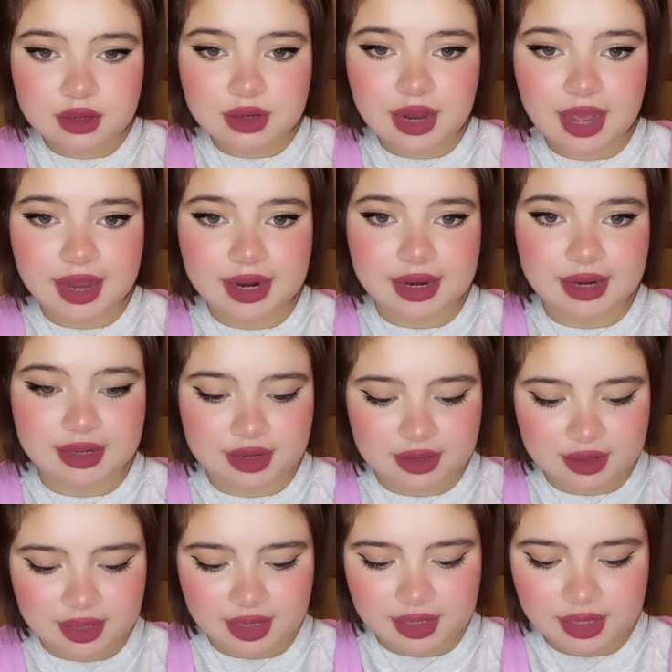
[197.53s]
الايلاينر
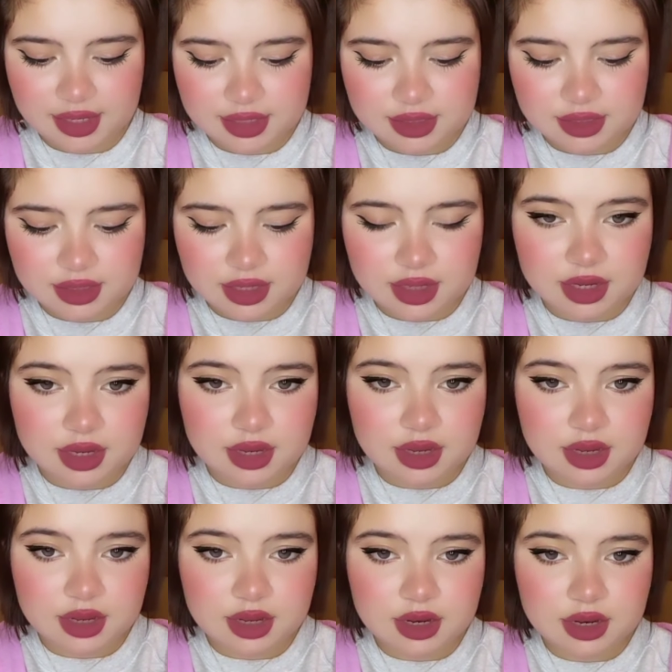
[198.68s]
يعني كن
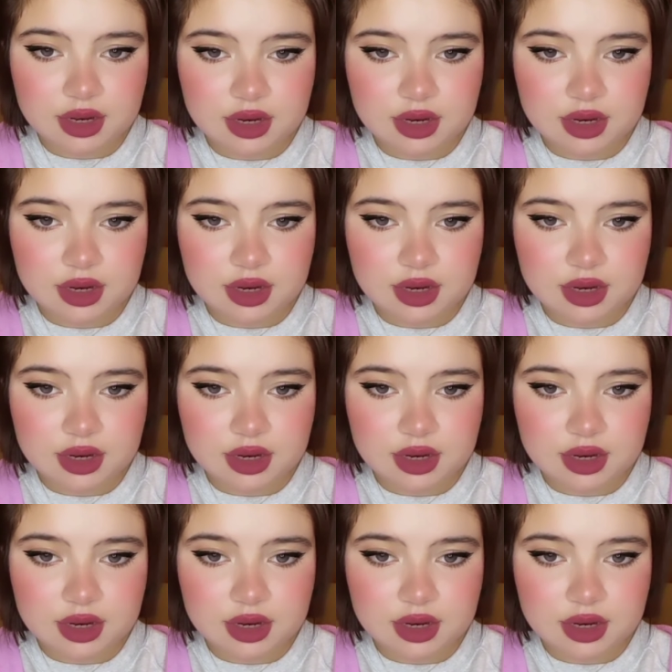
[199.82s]
آه،